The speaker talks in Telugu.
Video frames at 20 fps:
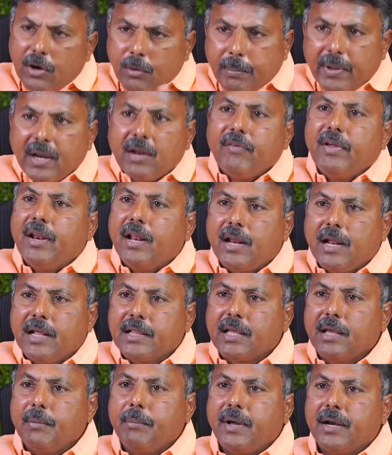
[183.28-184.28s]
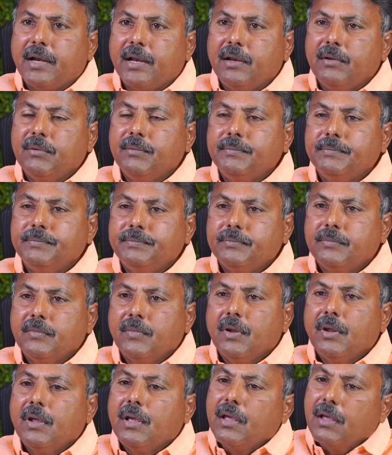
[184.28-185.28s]
రెండు భిన్నమైన రాజకీయ పార్టీలు
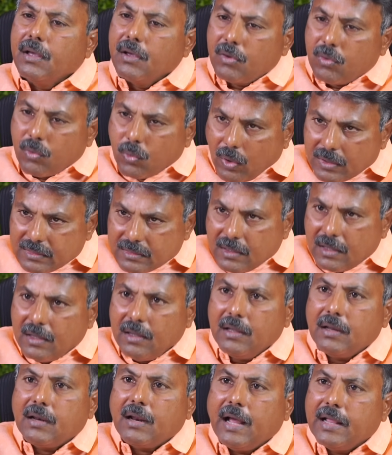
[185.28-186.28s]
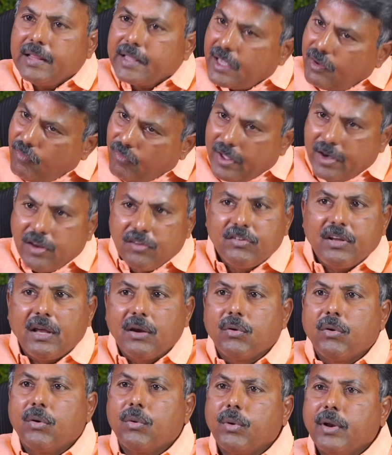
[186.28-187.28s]
కొంత రాజకీయ
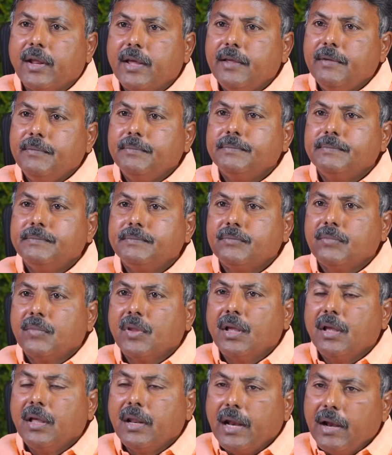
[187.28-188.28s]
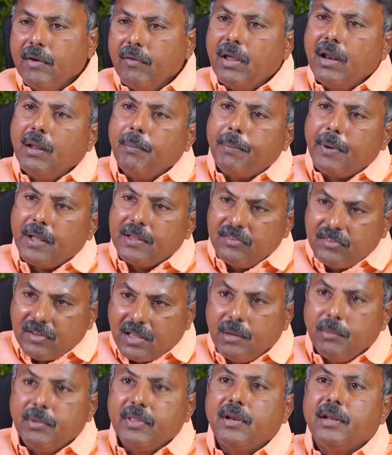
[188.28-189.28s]
వైరుధ్యాలు కూడా ఉన్నాయి రెండు వేల
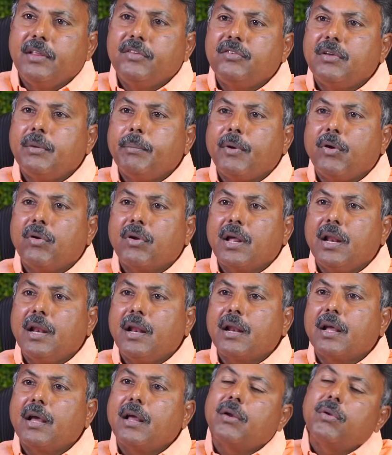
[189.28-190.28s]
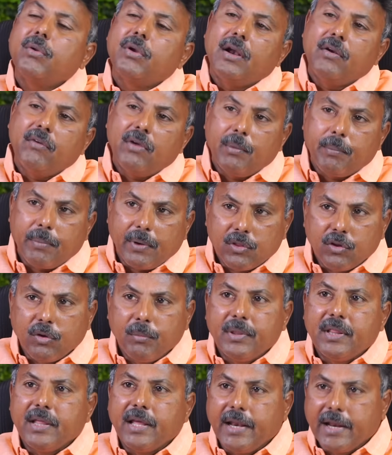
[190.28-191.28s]
పద్దెనిమిది నుంచి పవన్ కళ్యాణ్ గారు రెండు వేల
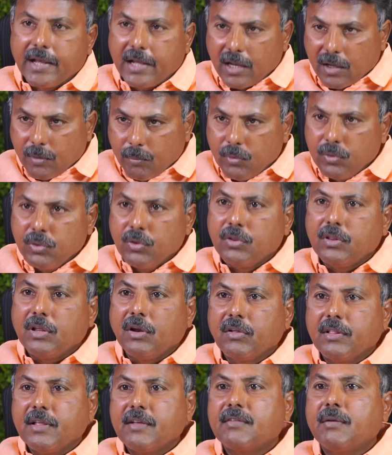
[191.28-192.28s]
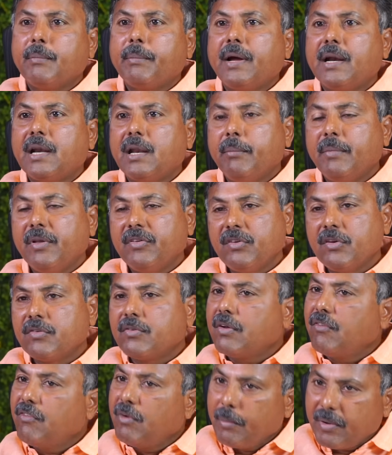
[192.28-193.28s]
పంతొమ్మిది ఎన్నికలకు ముందు తెలుగుదేశం పార్టీ మీద
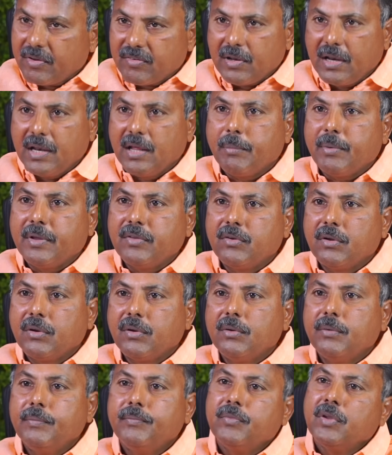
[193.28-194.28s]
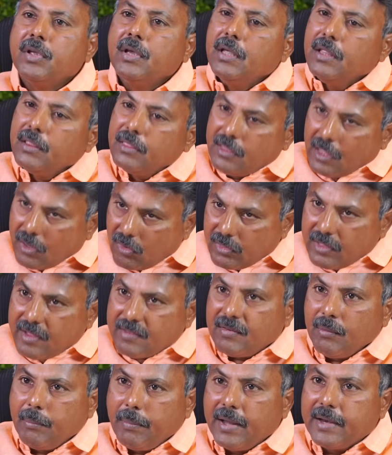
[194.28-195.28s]
చేసిన విమర్శల నేపథ్యంలో
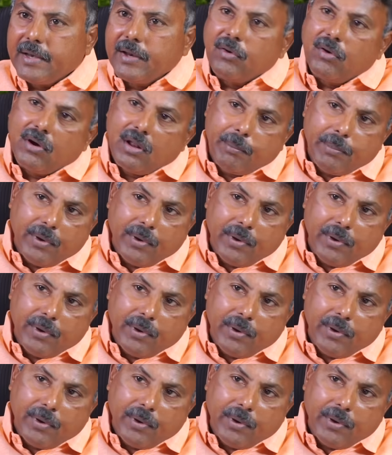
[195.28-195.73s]
తెలుగుదేశం పార్టీ కూడా